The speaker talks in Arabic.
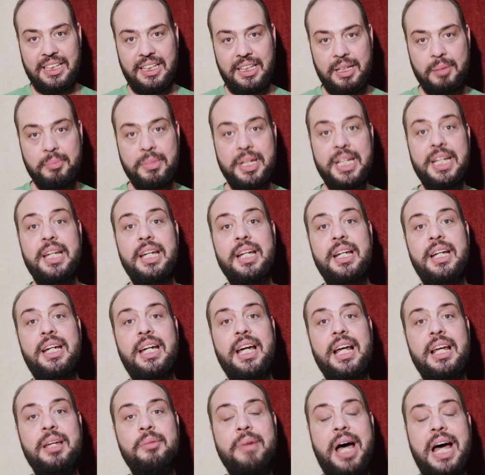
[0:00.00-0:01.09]
لما نيجي
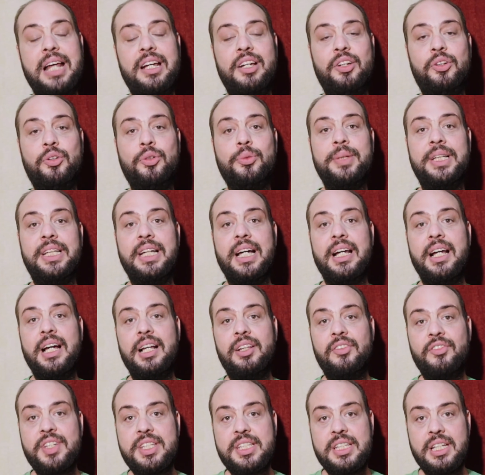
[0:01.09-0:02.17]
نتكلم عن
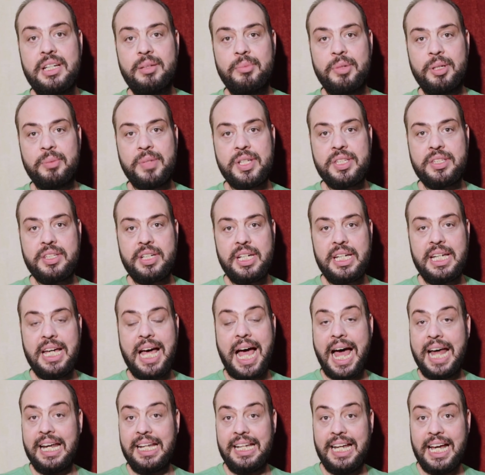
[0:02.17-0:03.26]
الكوميديانات في السينما المصرية
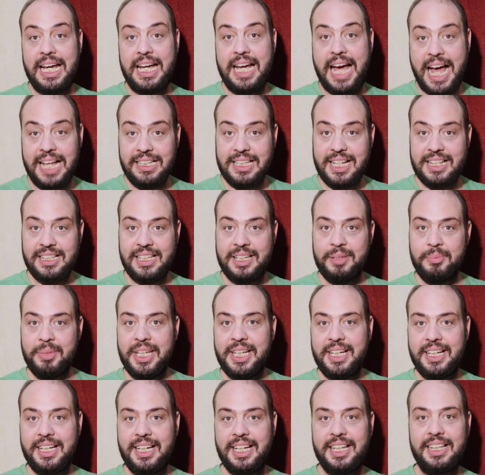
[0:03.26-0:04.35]
هنلاقي عدد
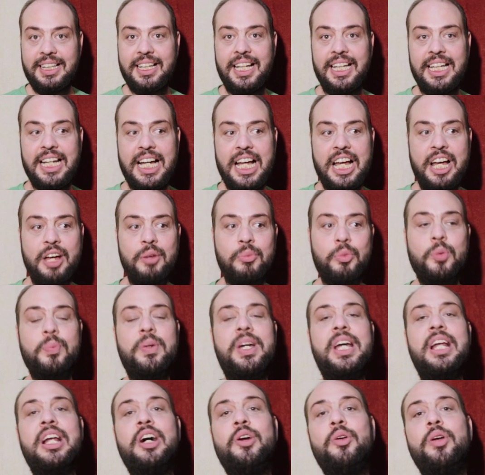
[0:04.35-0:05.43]
كبير جدا
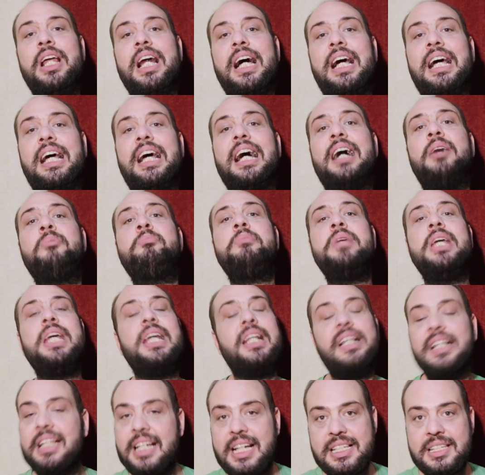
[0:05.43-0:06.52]
ممكن اقول لك 100
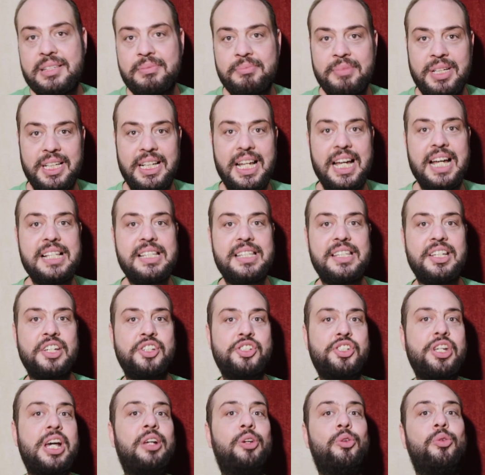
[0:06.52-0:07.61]
اسم ناس
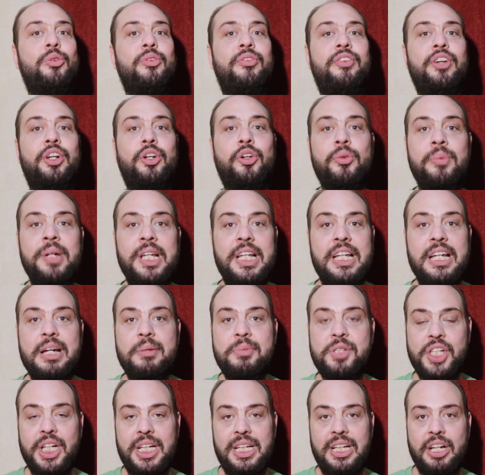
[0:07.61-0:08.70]
شاركوا في الكوميديا
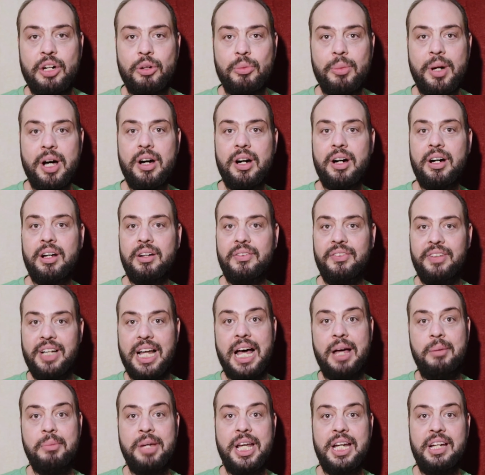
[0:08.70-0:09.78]
بشكل او باخر في
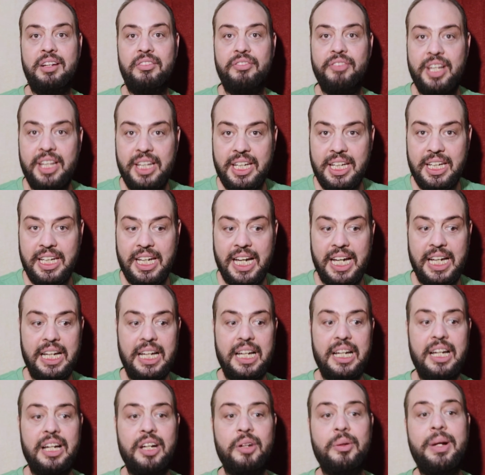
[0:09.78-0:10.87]
الاعمال الفنية
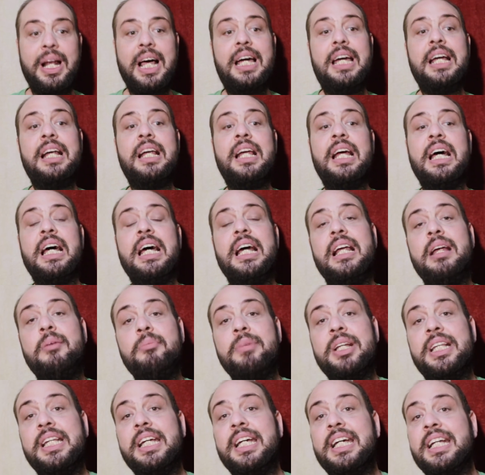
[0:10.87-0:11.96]
ولكن
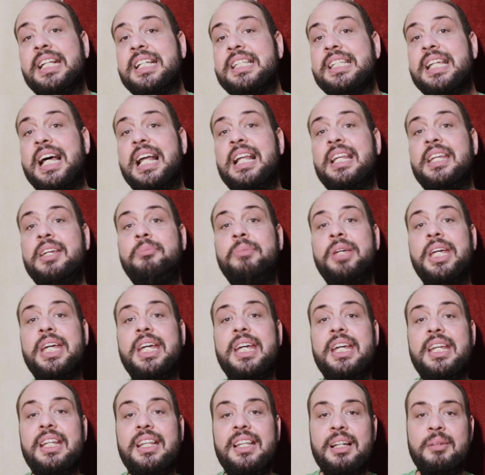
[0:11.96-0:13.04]
لما تيجي تسألني
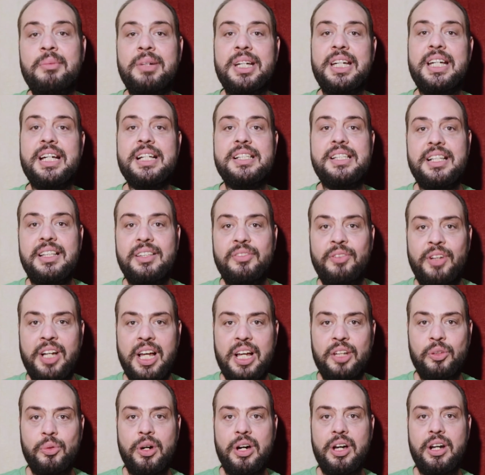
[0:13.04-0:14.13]
مين تميزت في
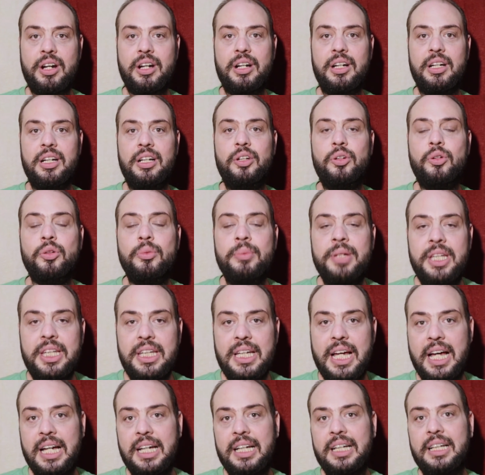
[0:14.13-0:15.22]
الادوار
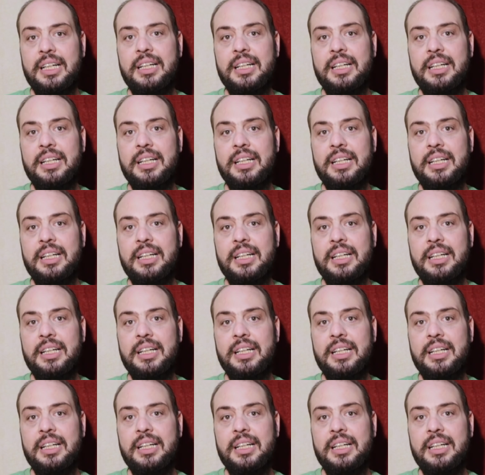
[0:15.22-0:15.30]
الكوميديا